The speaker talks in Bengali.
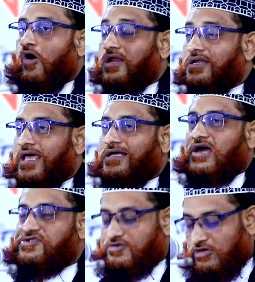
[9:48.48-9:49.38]
অন্যায়
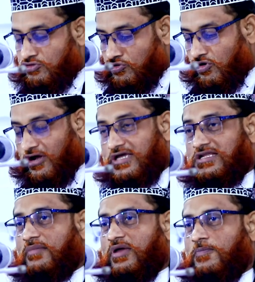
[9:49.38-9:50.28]
কাজগুলি দূর হয়ে
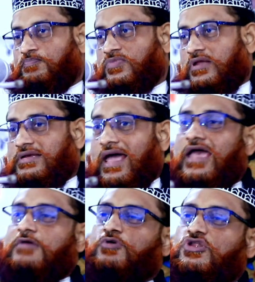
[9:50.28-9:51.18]
যাবে
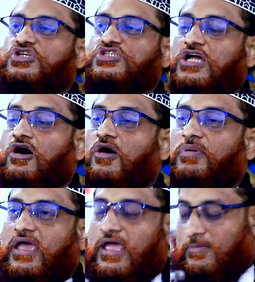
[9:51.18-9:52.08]
ন্যায় প্রতিষ্ঠা
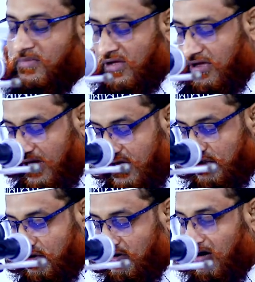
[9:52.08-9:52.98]
হবে এই
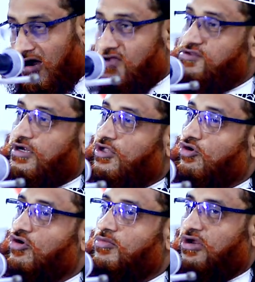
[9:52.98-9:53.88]
জন্য হজরত
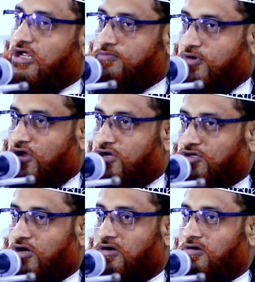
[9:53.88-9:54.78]
ওমরের
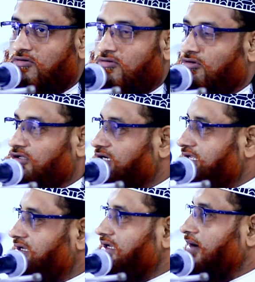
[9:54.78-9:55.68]
প্রয়োজন কথা
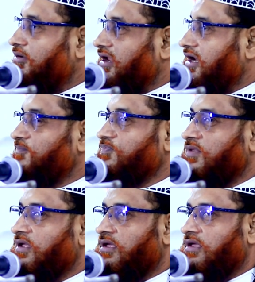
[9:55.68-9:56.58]
ঠিক কিনা বলেন
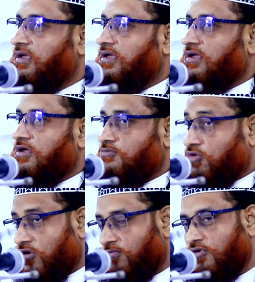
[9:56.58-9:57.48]

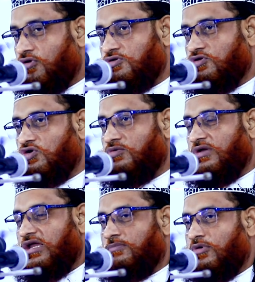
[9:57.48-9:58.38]
প্রভু
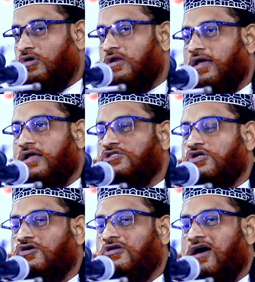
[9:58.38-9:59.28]
তুমি বলেছ
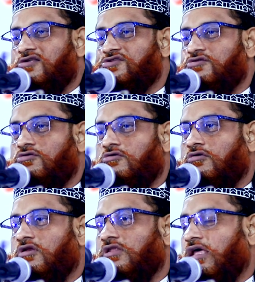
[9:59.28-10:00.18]

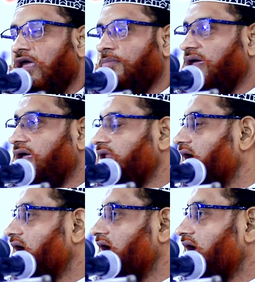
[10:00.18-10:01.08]
রাসুল দেবে
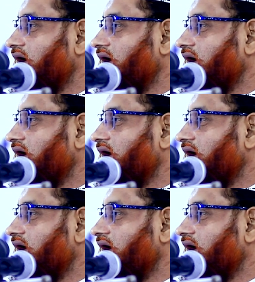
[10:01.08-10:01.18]
না